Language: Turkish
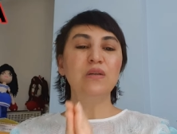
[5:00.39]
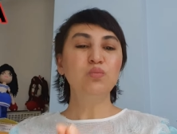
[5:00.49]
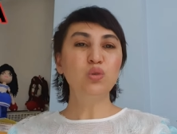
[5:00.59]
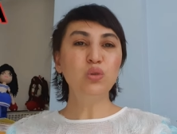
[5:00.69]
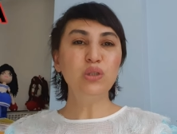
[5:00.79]

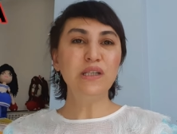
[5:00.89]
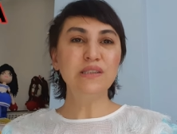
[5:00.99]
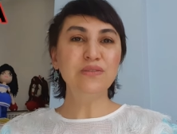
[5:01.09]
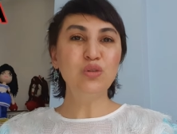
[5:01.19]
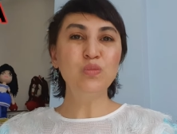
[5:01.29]
Mutlu
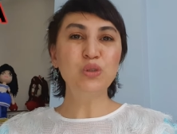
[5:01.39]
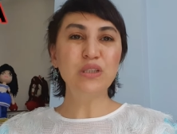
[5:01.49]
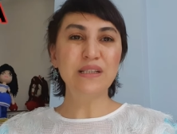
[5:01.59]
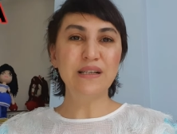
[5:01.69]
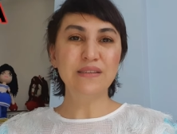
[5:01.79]
kalın,
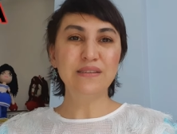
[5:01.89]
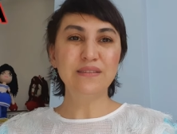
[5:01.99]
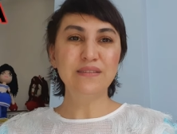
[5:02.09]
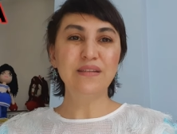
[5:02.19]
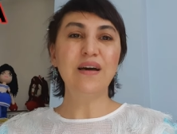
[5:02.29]
umutla kalın.
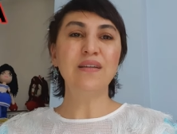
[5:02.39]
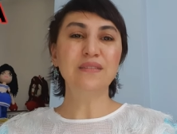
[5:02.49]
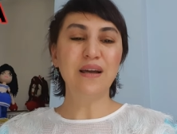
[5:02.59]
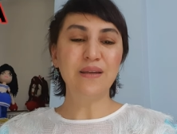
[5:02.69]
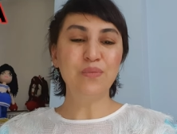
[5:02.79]

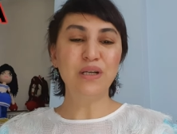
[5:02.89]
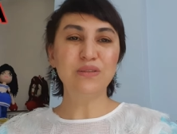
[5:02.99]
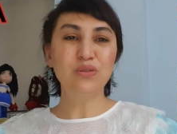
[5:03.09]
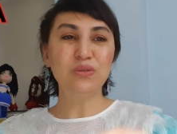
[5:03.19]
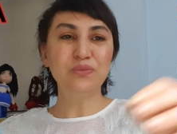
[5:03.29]
Allah'a
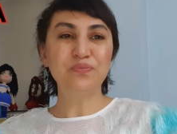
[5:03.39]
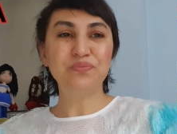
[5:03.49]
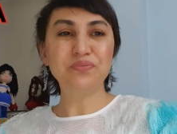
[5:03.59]
emanet olun.